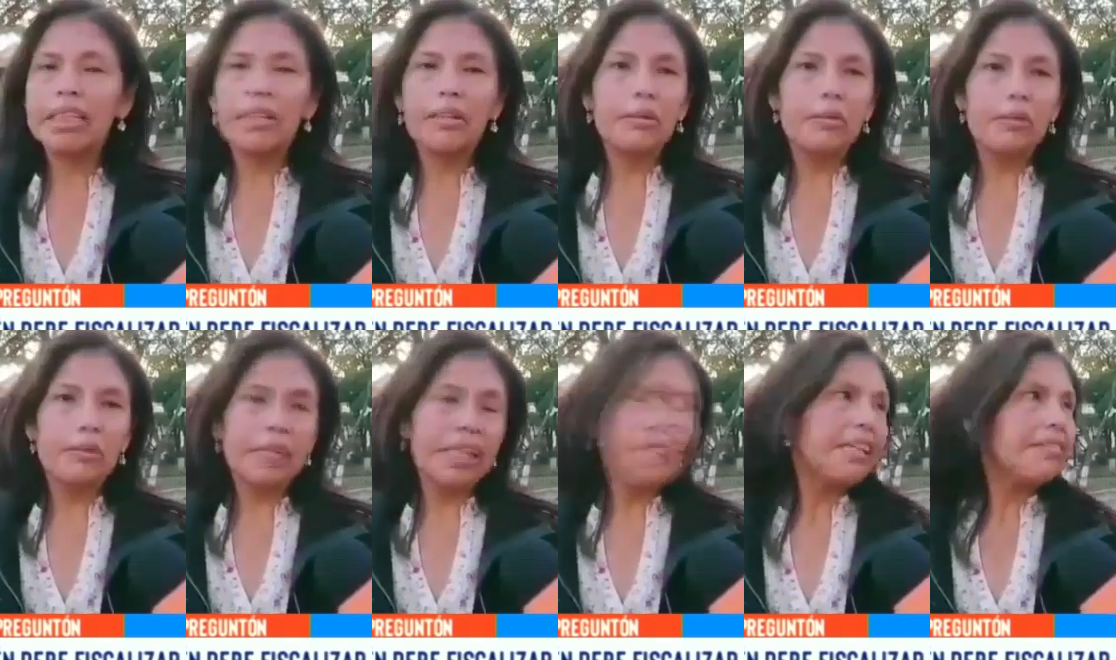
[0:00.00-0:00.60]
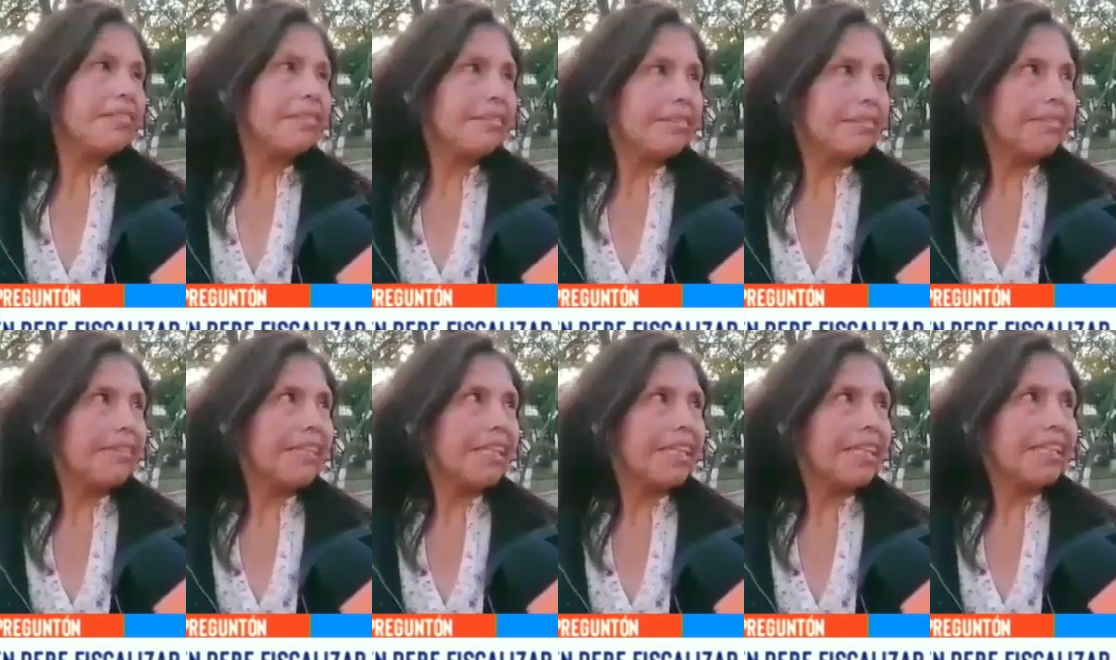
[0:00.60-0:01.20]
Pues, el gobierno,
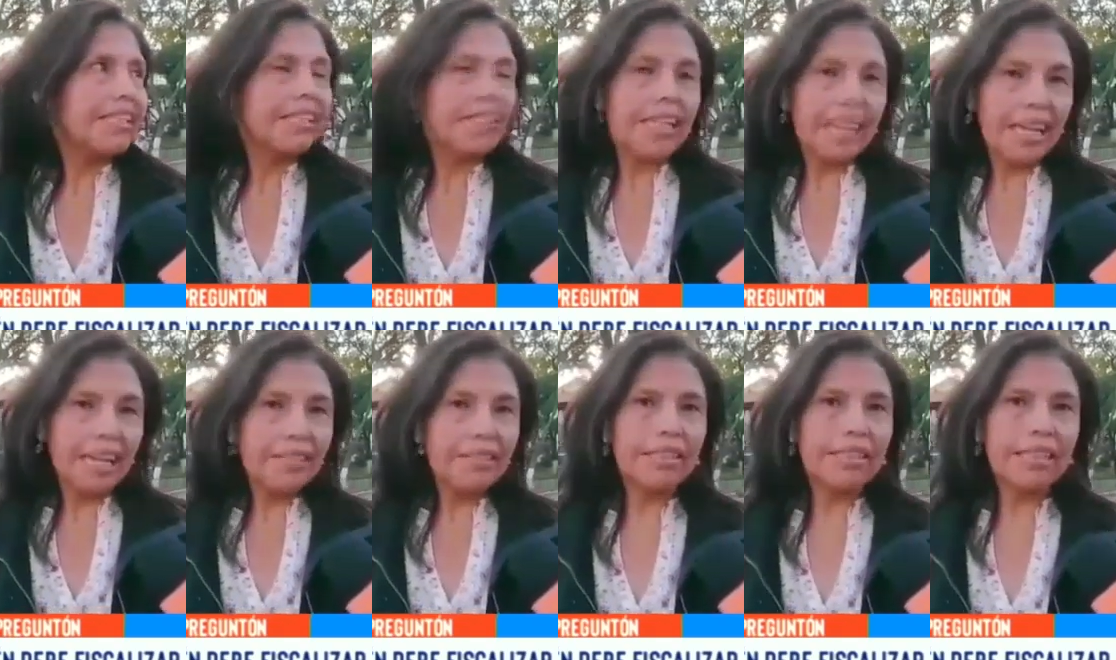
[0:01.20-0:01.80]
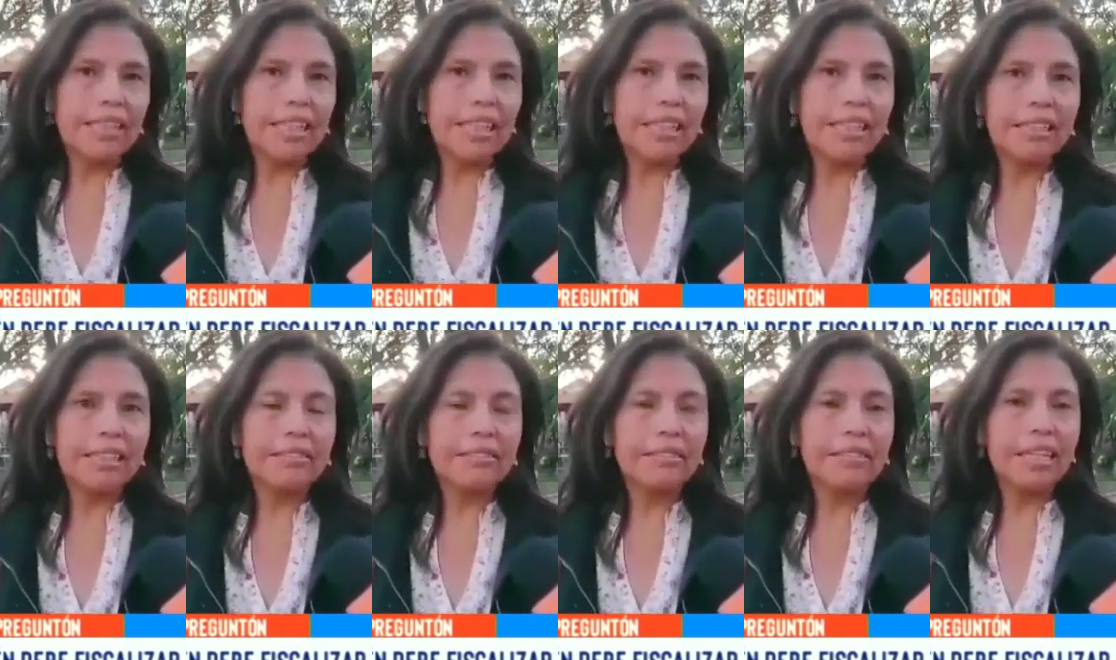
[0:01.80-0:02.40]
¿no? El Estado
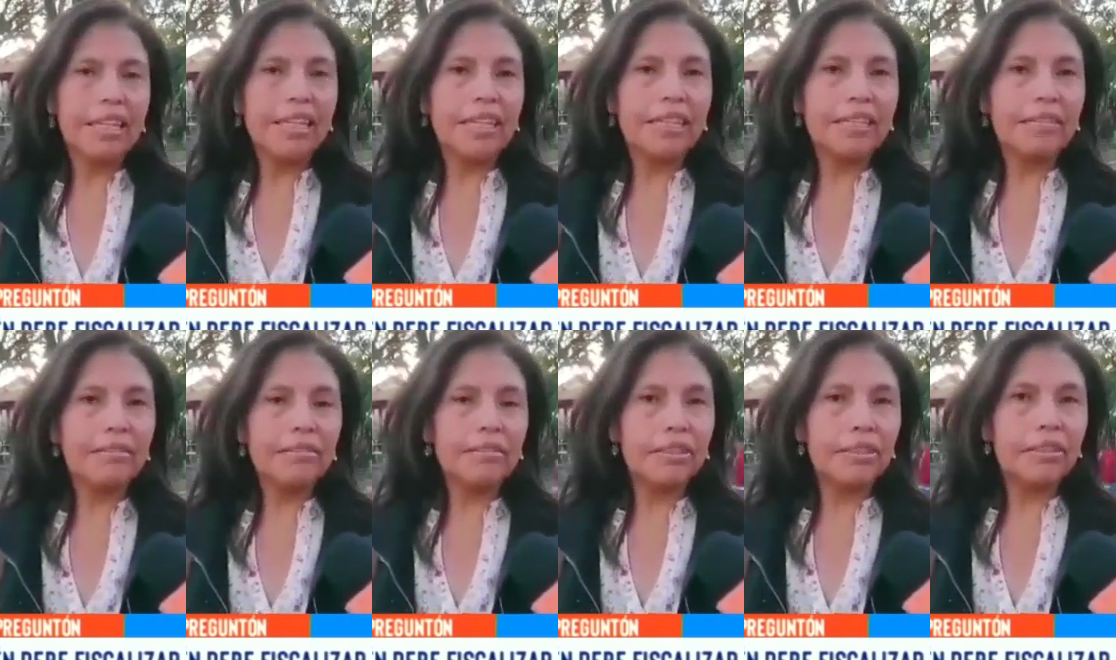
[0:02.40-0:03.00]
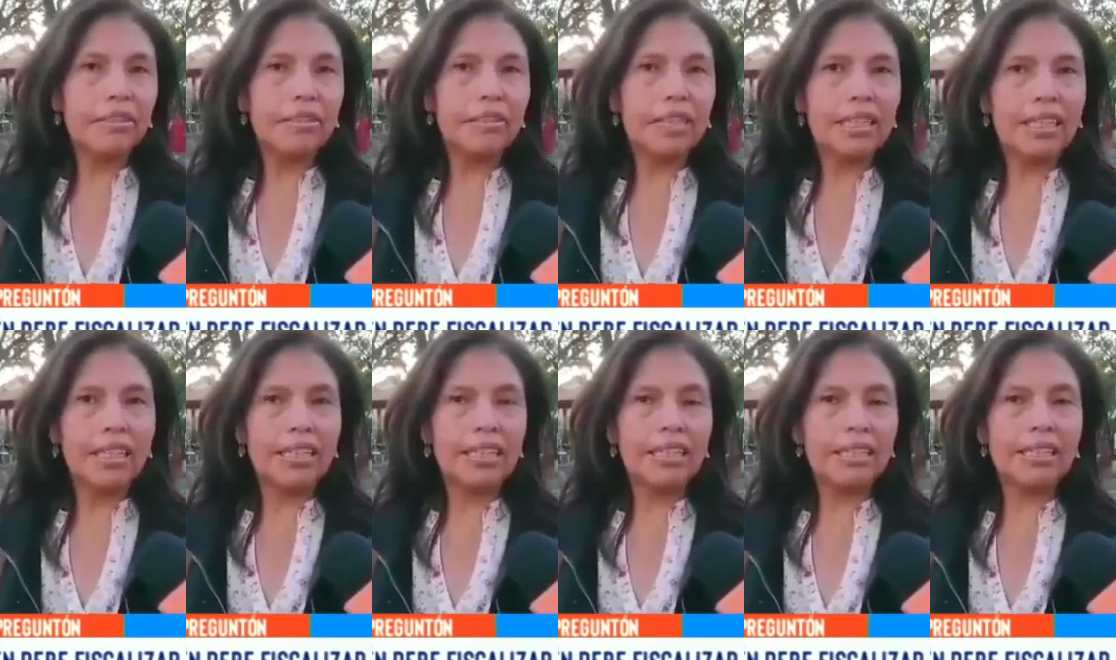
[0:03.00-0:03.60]
está, una de las
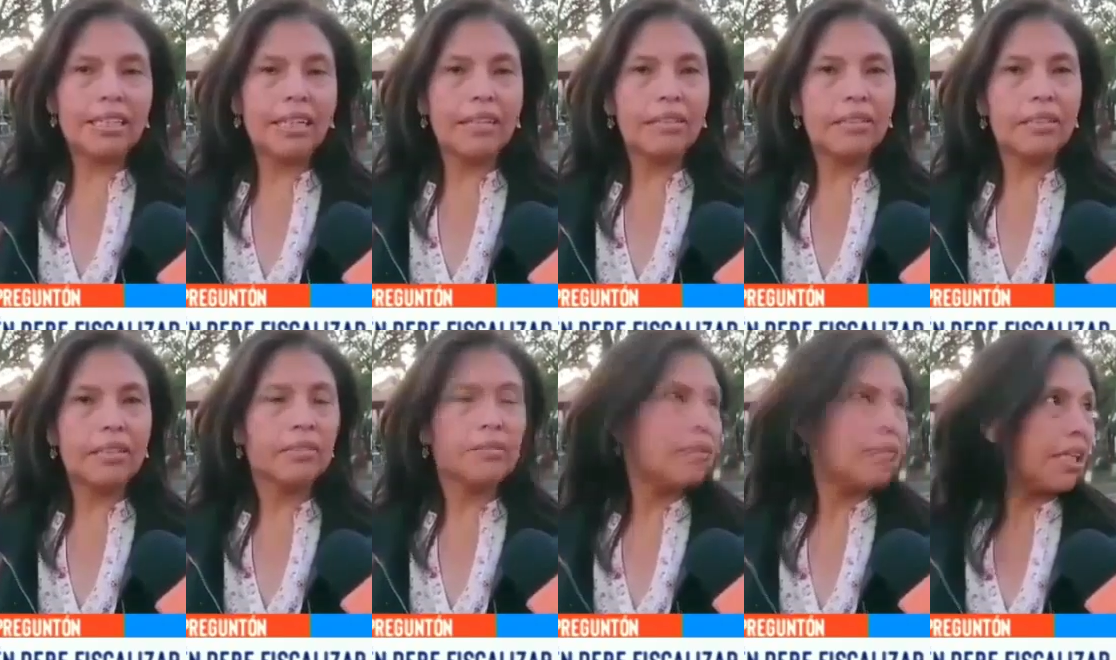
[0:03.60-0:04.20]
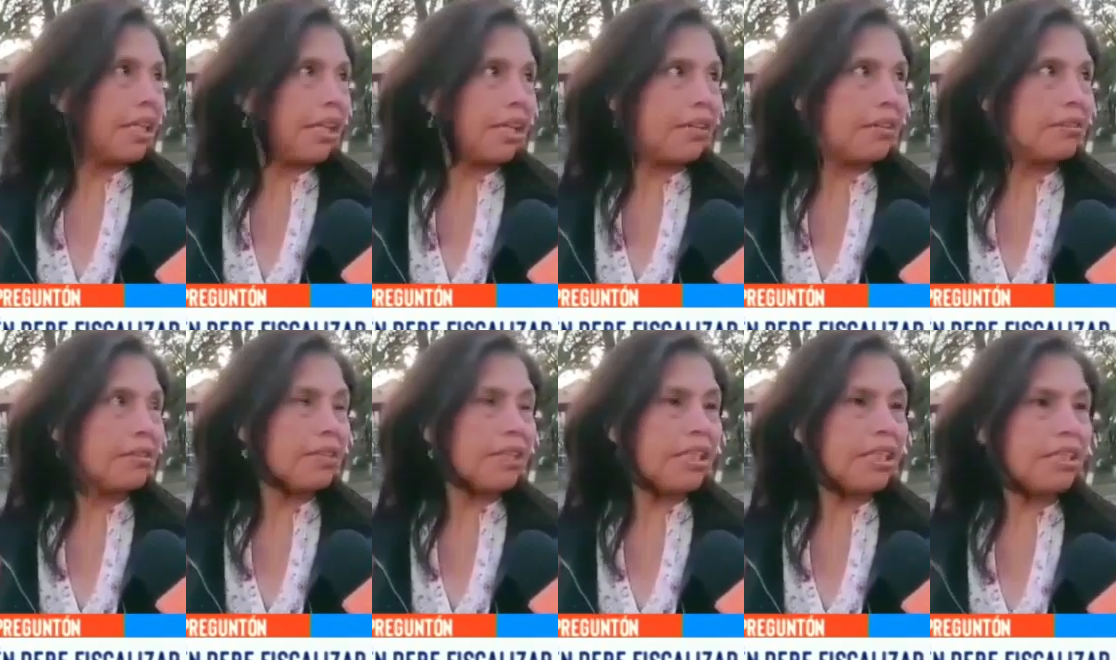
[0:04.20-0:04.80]
funciones del Estado es cuidar a
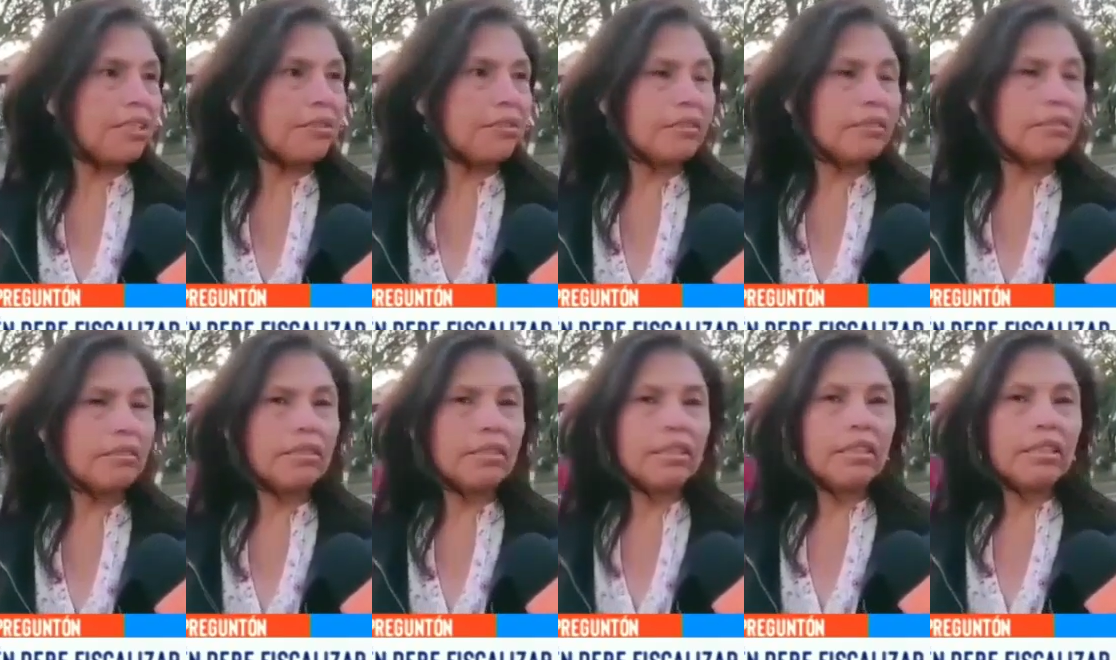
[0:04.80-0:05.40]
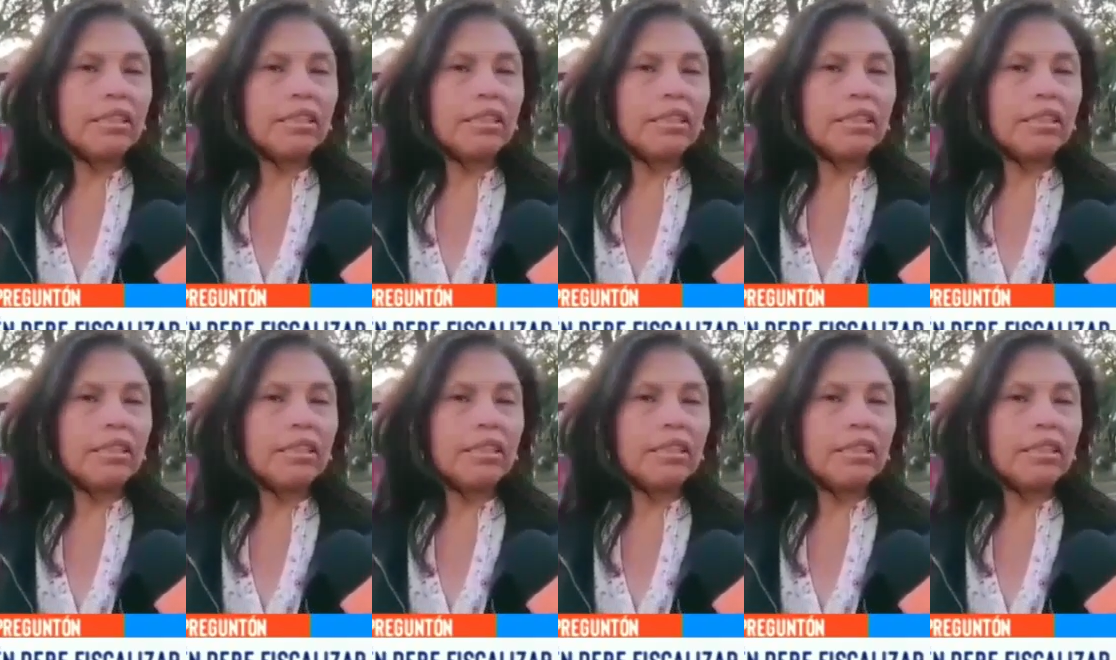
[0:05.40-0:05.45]
los niños.